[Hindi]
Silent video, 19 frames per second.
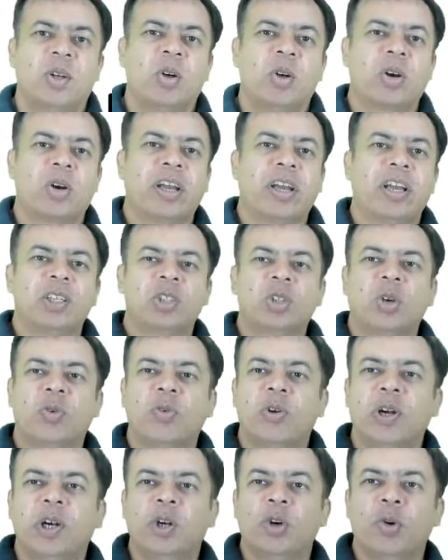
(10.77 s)
ओके सो
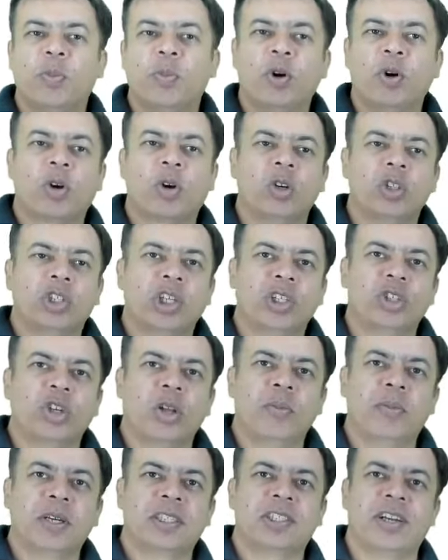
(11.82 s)
विल डू मोर क्वेश्चंस
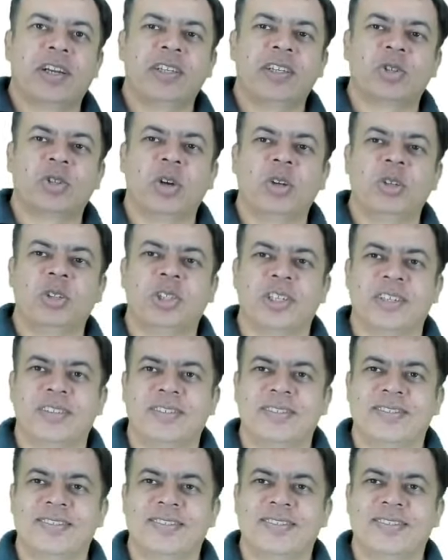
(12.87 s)
ऑन मिक्सचर एंड सॉल्यूशन